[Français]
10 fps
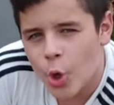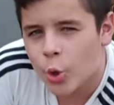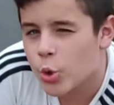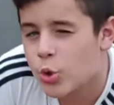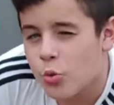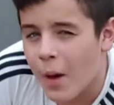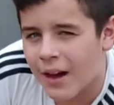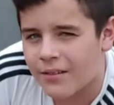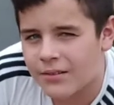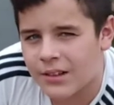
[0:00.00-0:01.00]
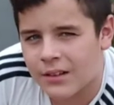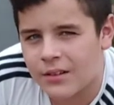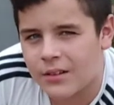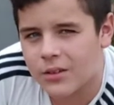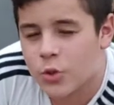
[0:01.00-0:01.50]
le, tuba,
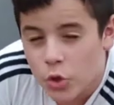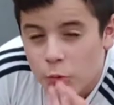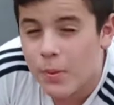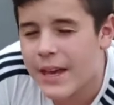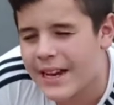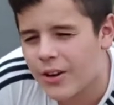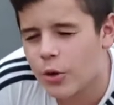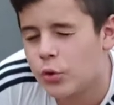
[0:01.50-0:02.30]
euh, ce que tu mets euh,